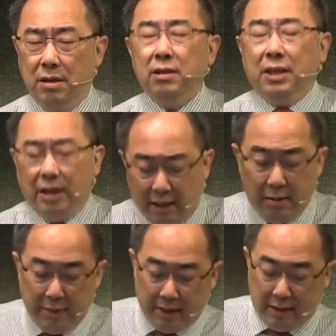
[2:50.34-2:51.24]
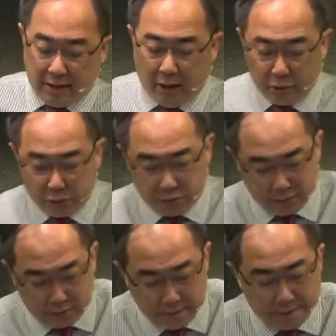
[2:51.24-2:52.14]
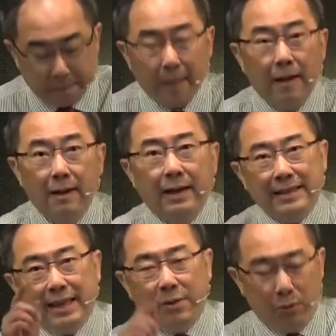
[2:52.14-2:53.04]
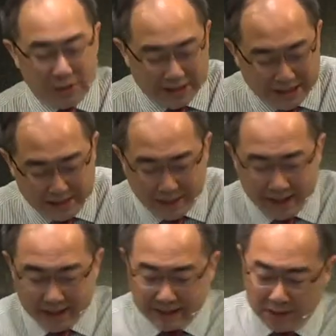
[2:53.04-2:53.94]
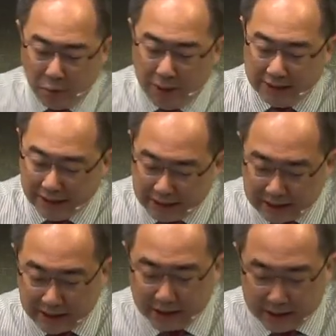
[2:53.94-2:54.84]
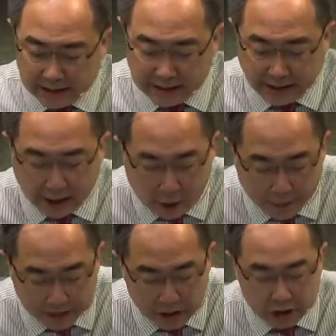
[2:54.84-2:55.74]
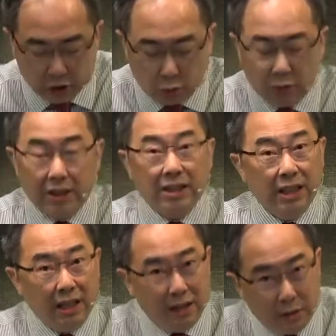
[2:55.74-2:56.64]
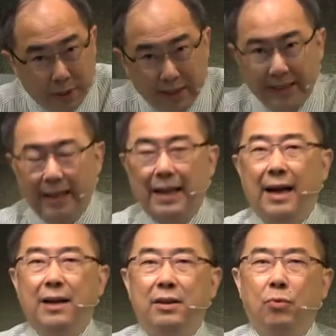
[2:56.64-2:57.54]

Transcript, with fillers: 第一名呢？倒数。在公司里面的职员，想知道自己在老板心中的地位在哪里。